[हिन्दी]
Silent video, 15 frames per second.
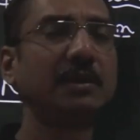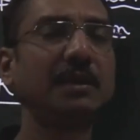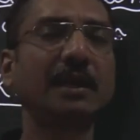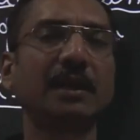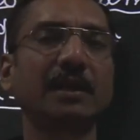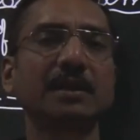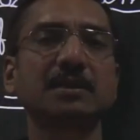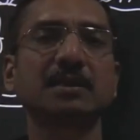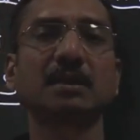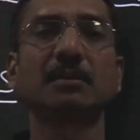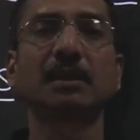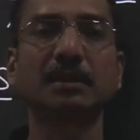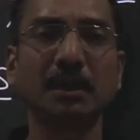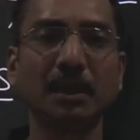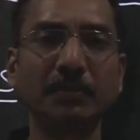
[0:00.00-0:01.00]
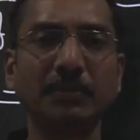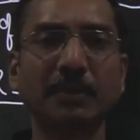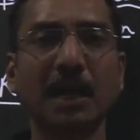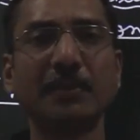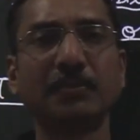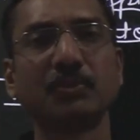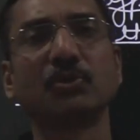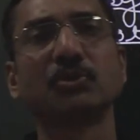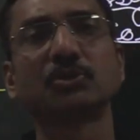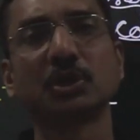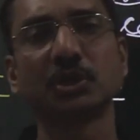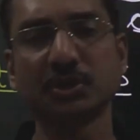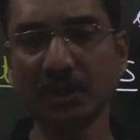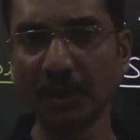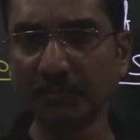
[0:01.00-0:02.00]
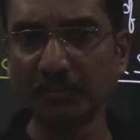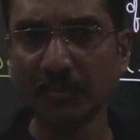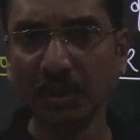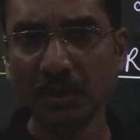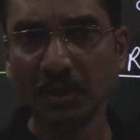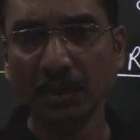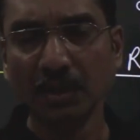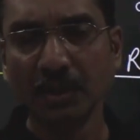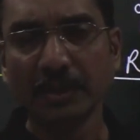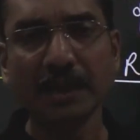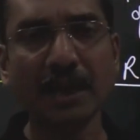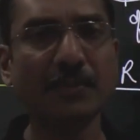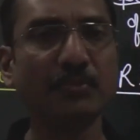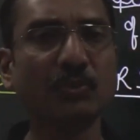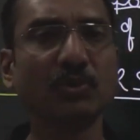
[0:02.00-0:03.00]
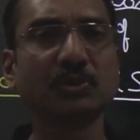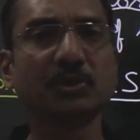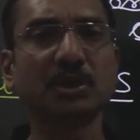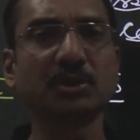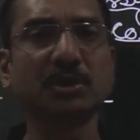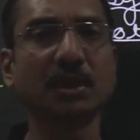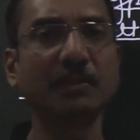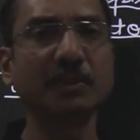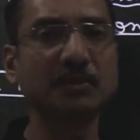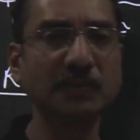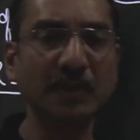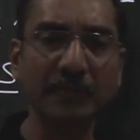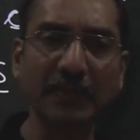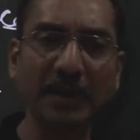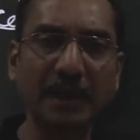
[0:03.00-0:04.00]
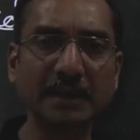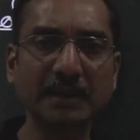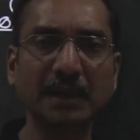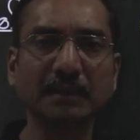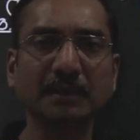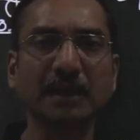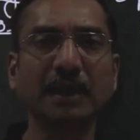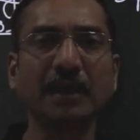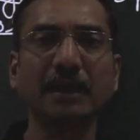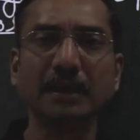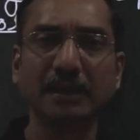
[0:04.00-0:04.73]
टीआरएस का मतलब टैप रूट सिस्टम टैप रूट सिस्टम इसमें पाया जाता है